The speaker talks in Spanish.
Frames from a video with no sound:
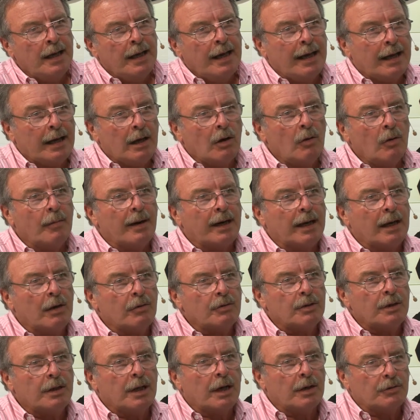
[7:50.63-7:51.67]
Es que los
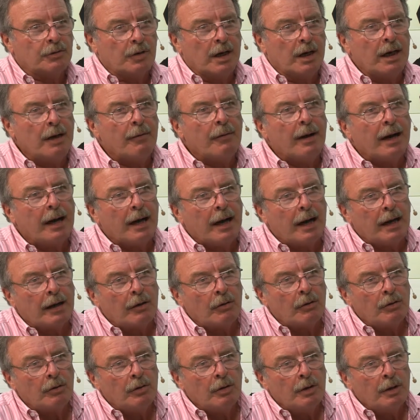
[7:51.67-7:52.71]
mercados internacionales
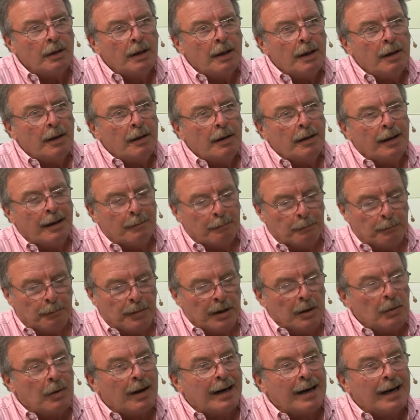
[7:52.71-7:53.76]
bajaron,
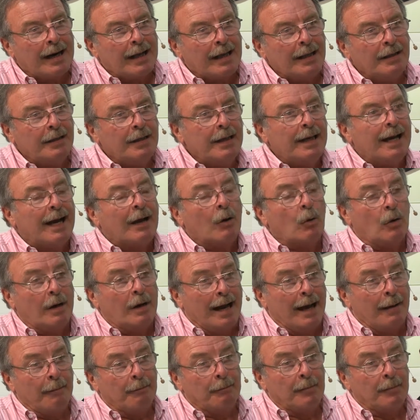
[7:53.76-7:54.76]
pero a la Argentina con las